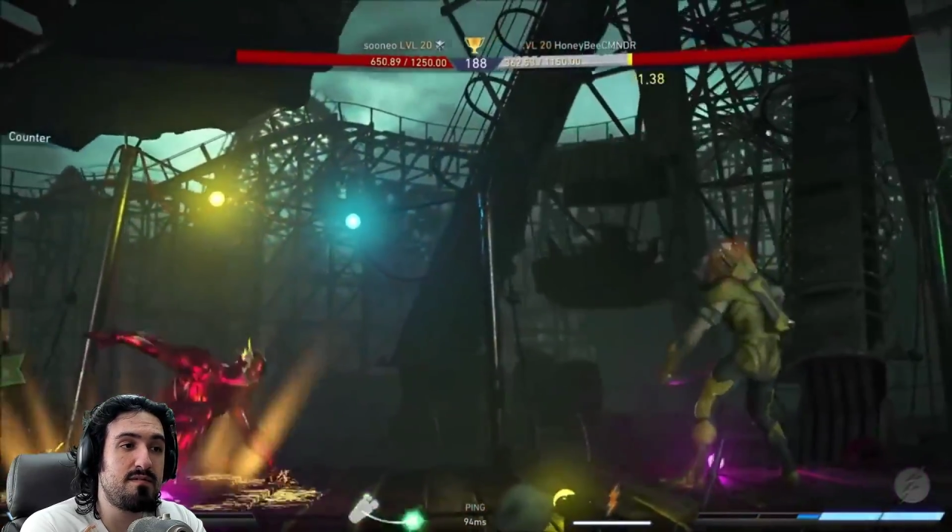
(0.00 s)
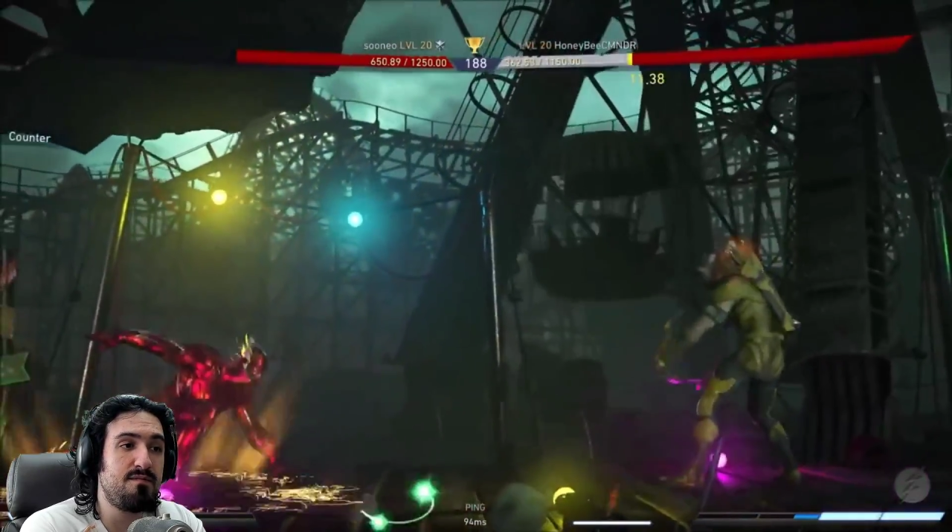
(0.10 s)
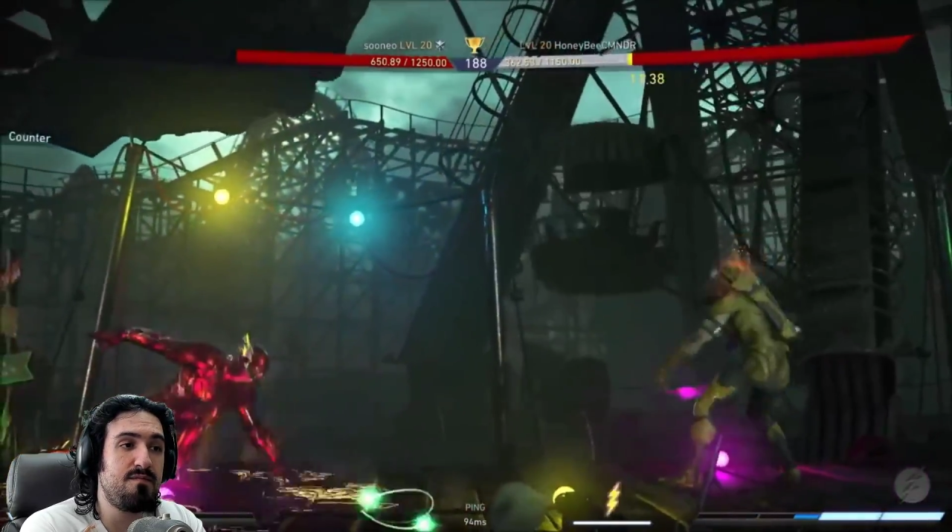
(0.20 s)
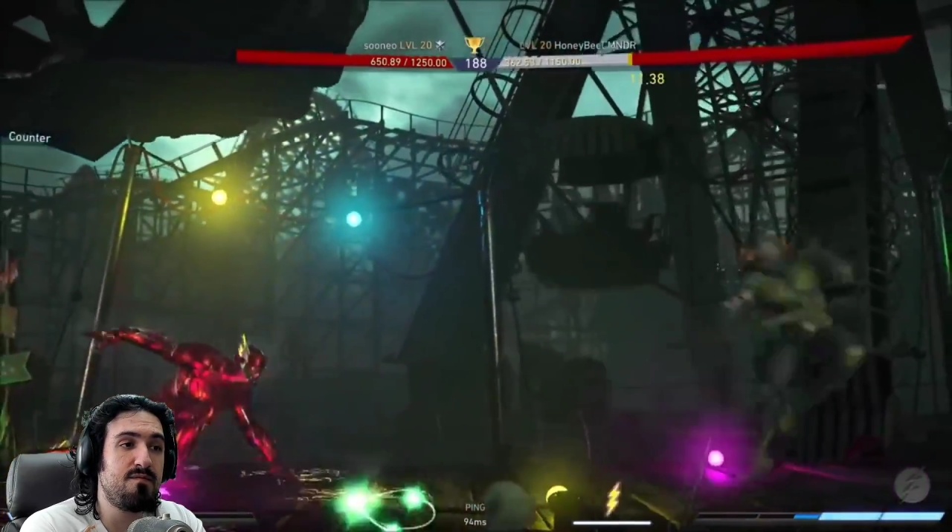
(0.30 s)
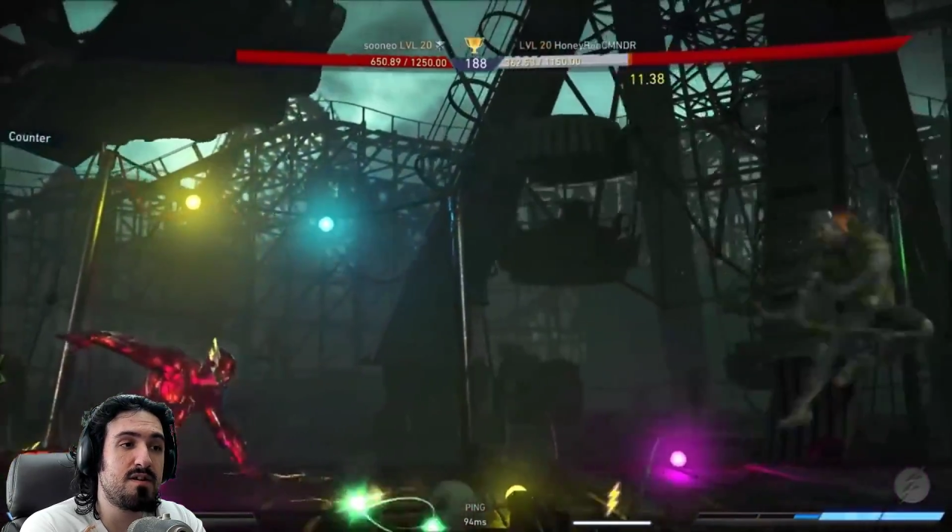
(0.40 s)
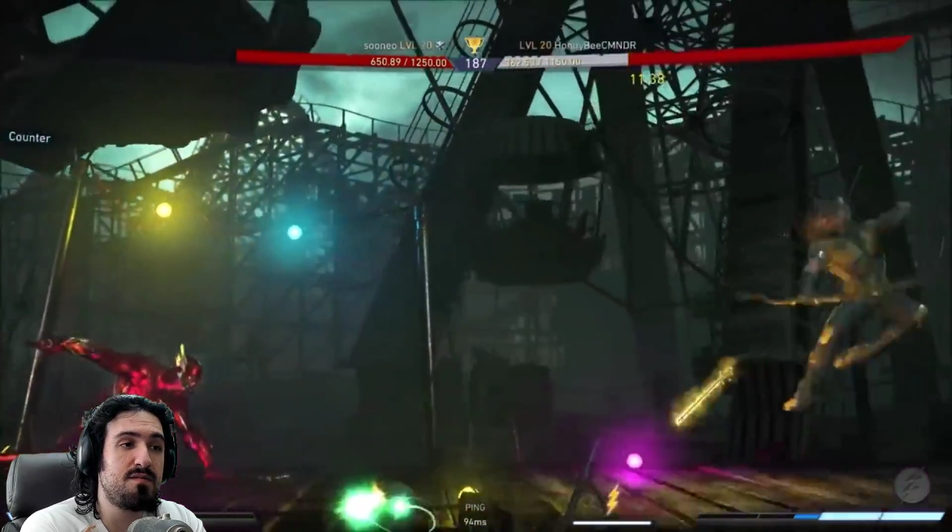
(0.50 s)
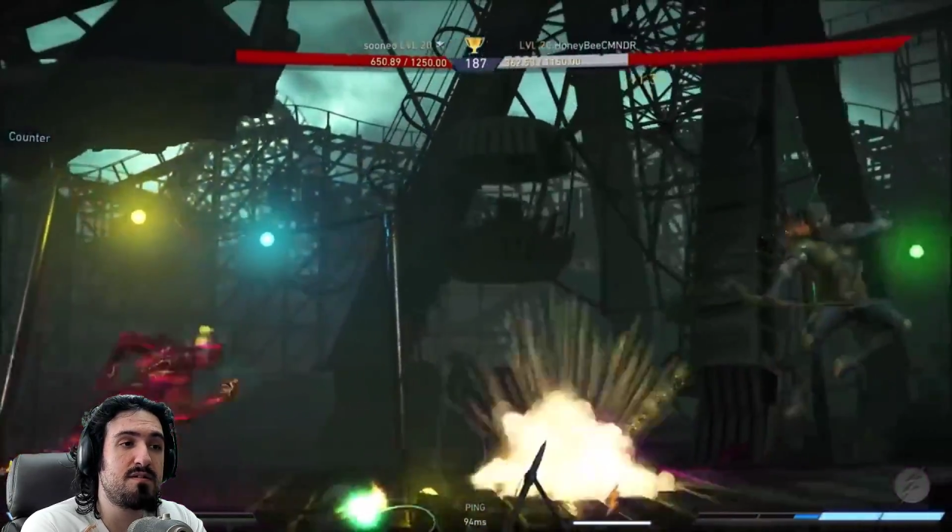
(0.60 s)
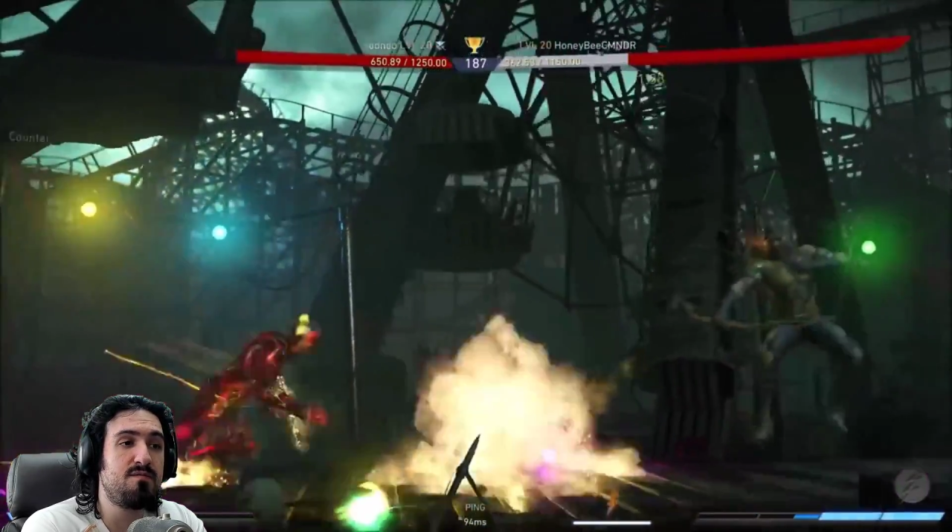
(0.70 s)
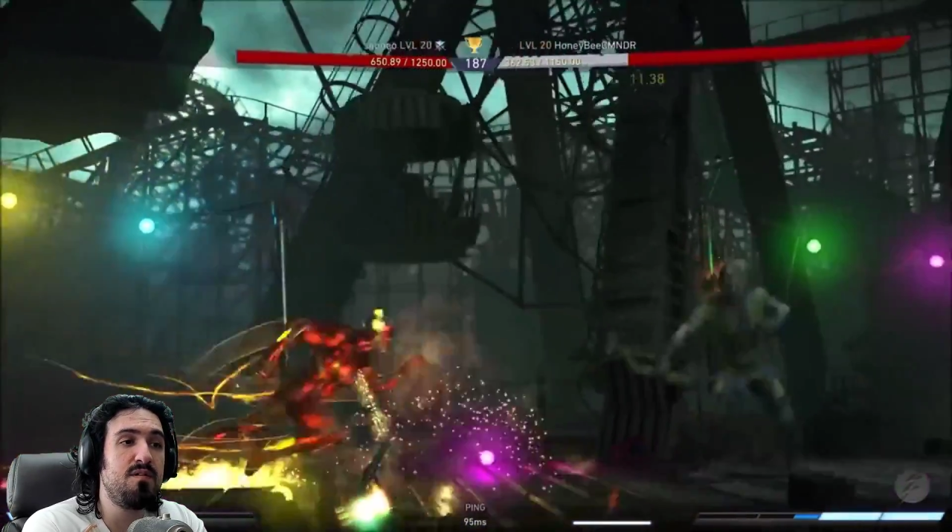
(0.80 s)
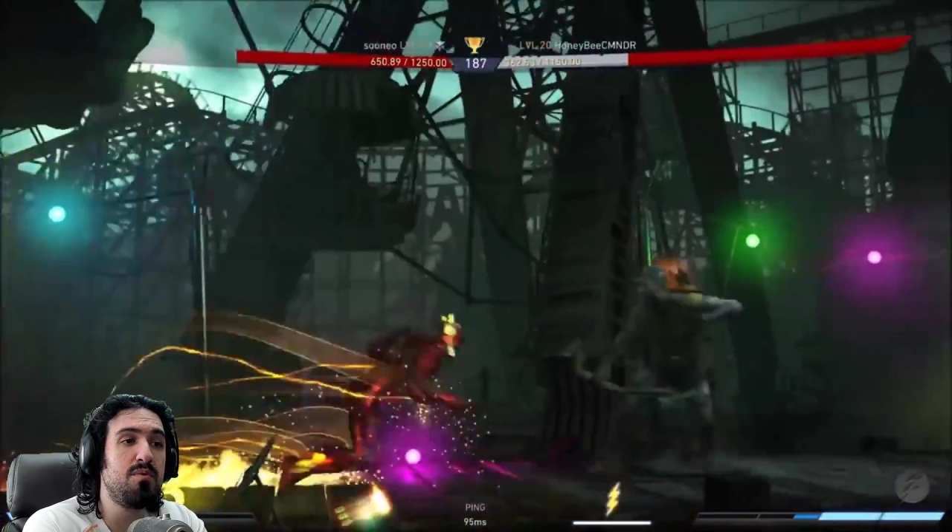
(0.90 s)
в ответ
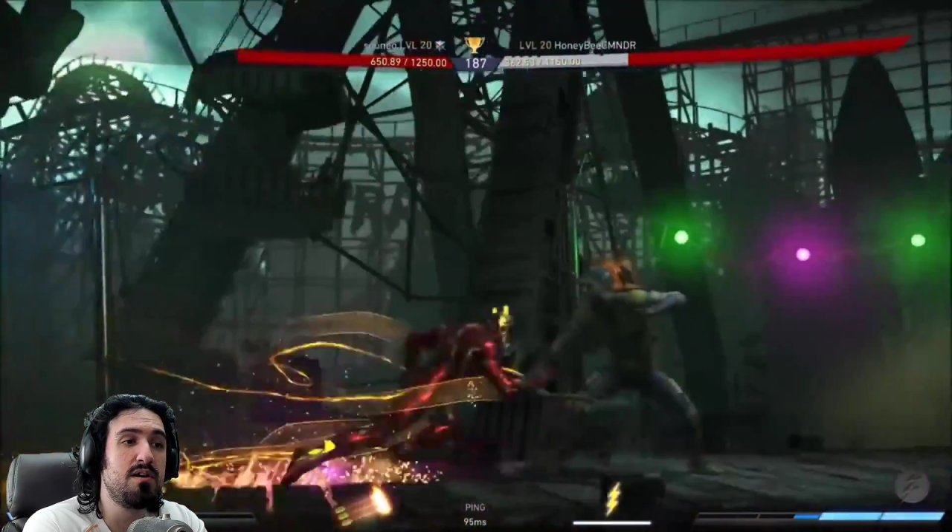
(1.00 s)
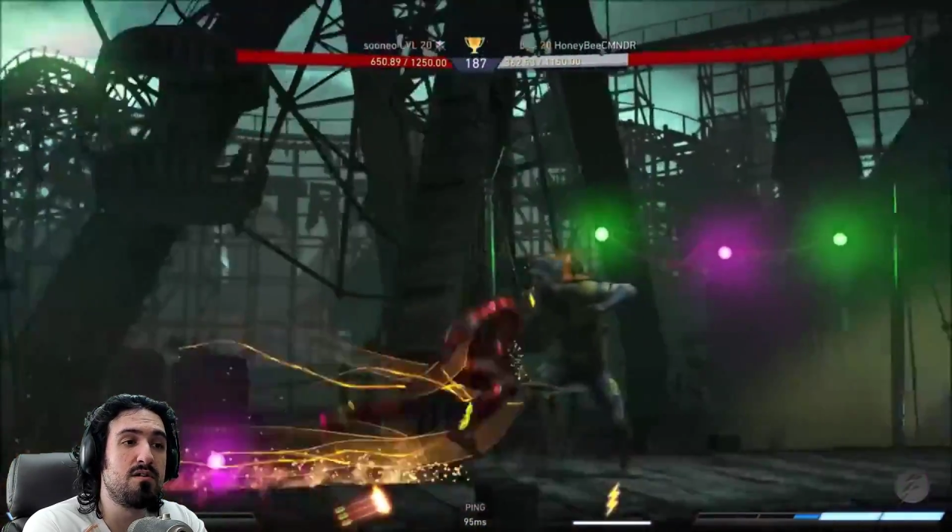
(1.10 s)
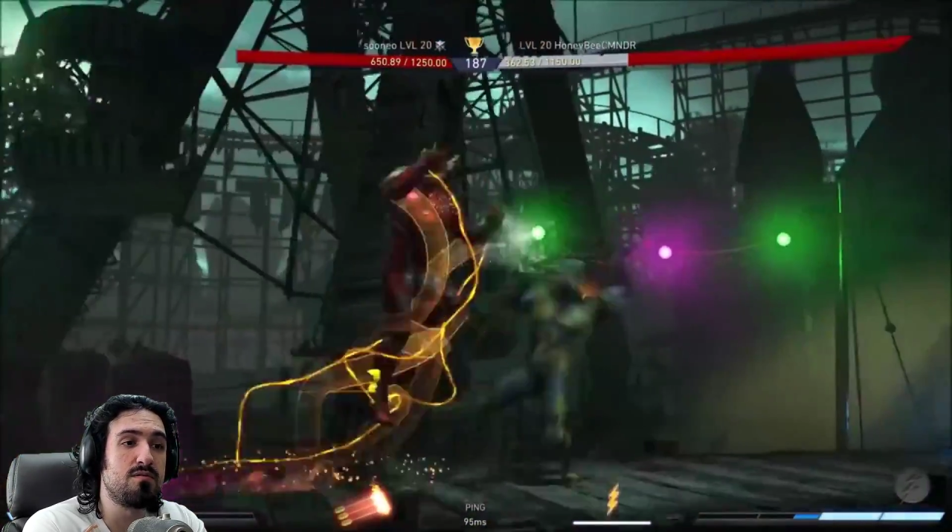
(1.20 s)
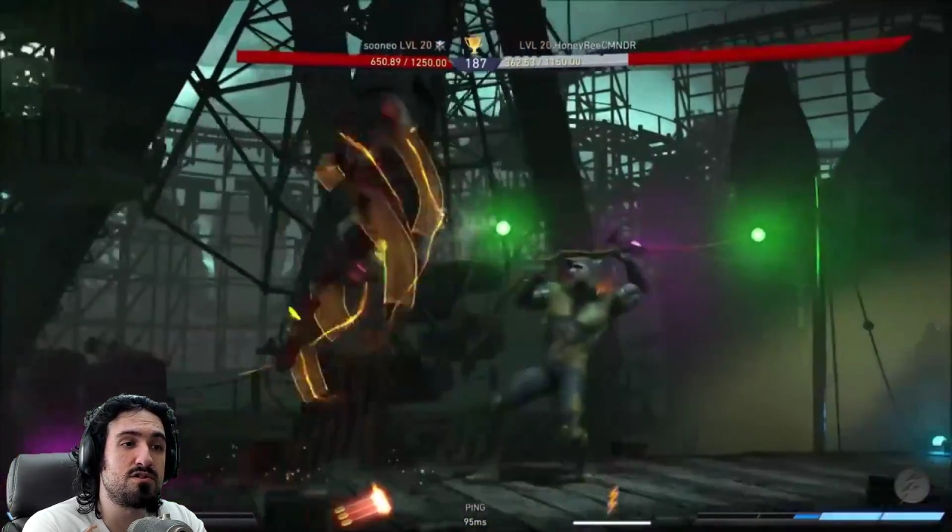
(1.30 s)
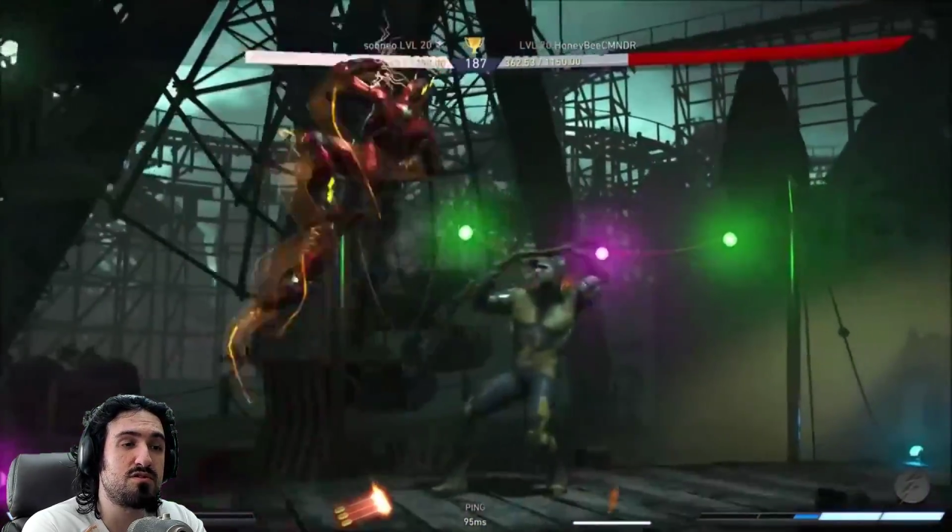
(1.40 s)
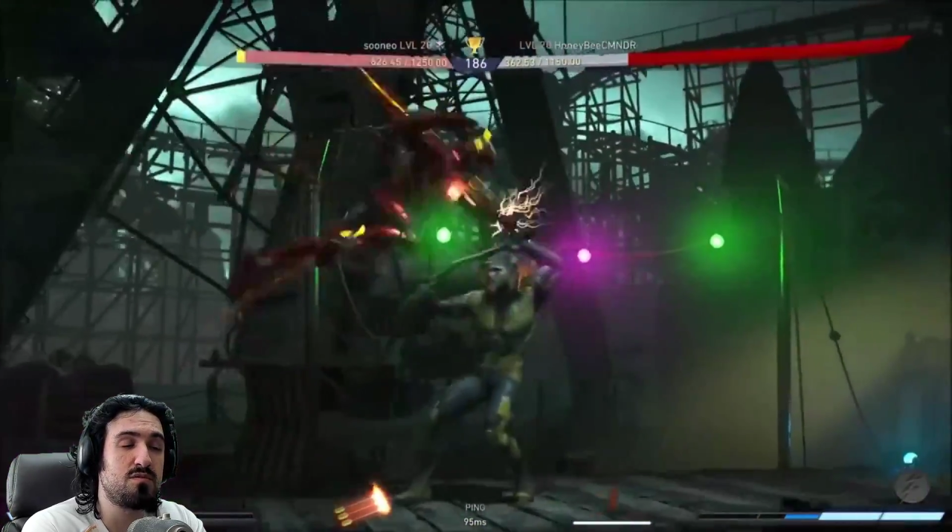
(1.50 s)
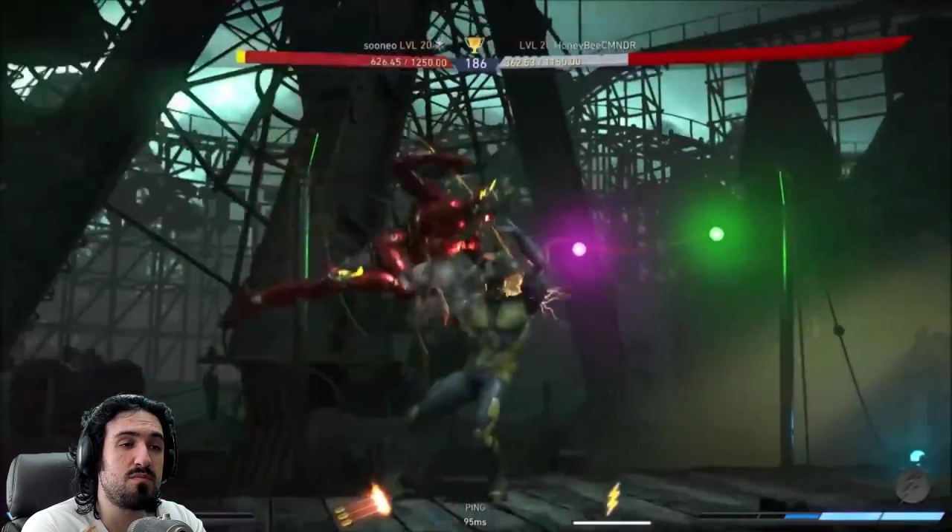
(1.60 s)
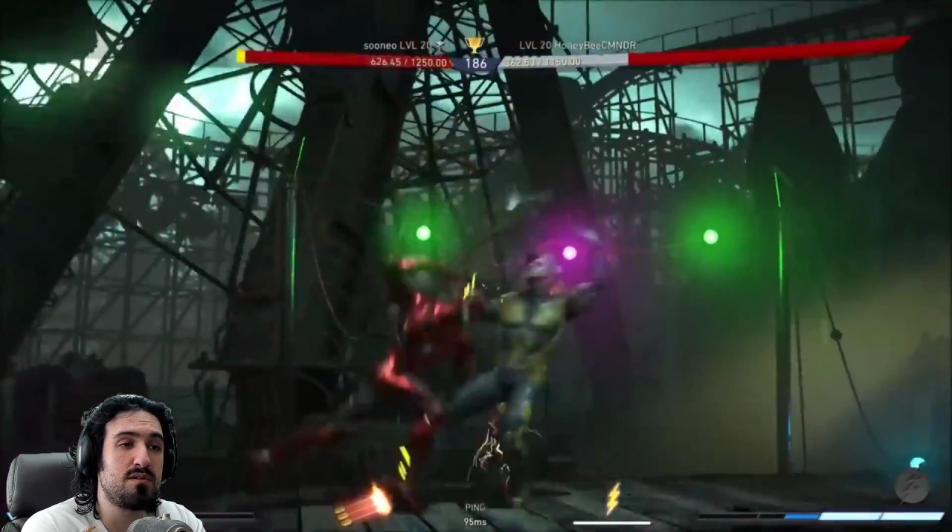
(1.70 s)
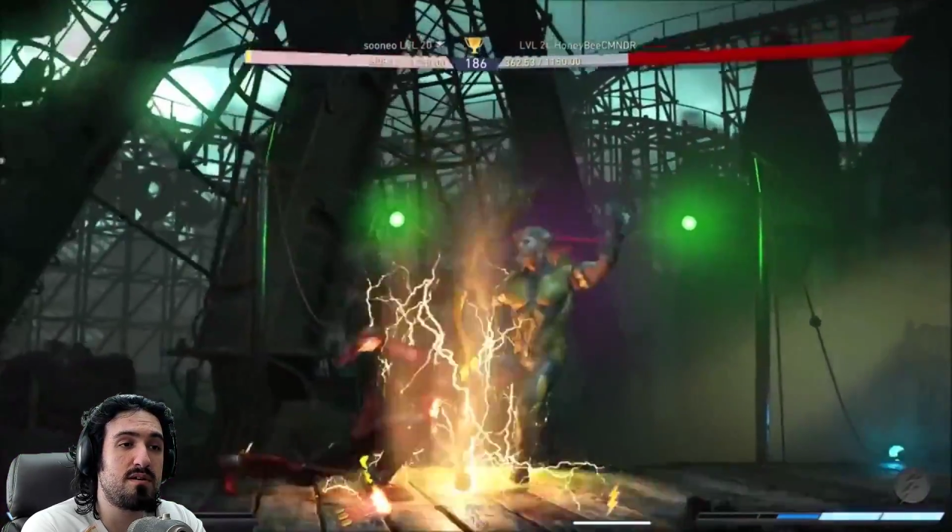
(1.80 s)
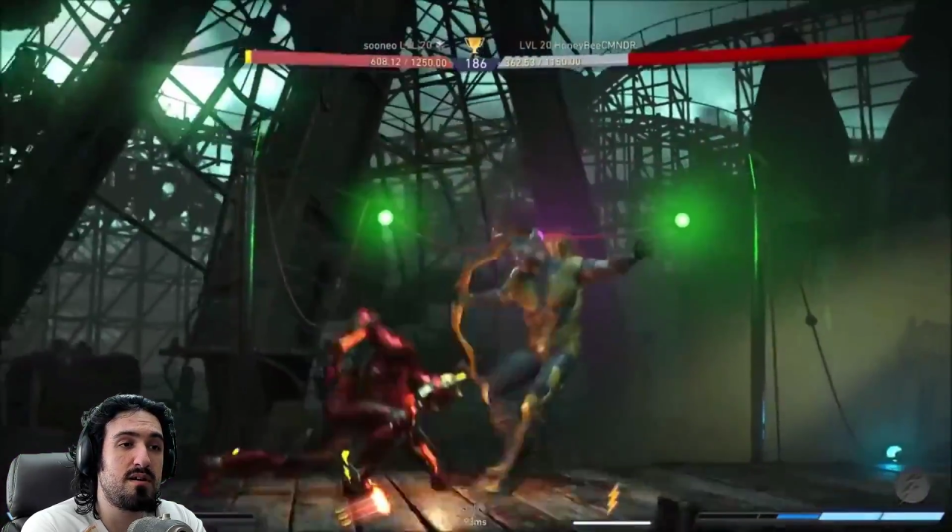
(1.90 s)
вибрирует,
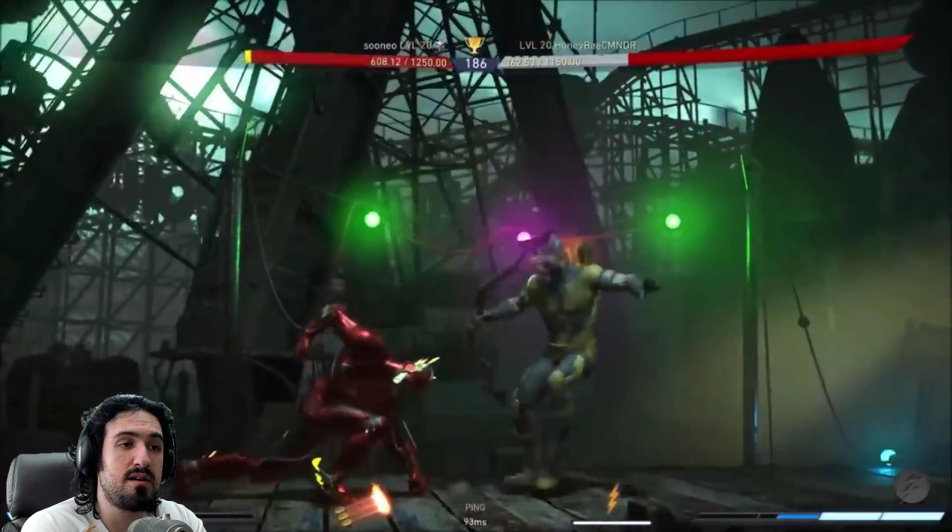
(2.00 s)
чтобы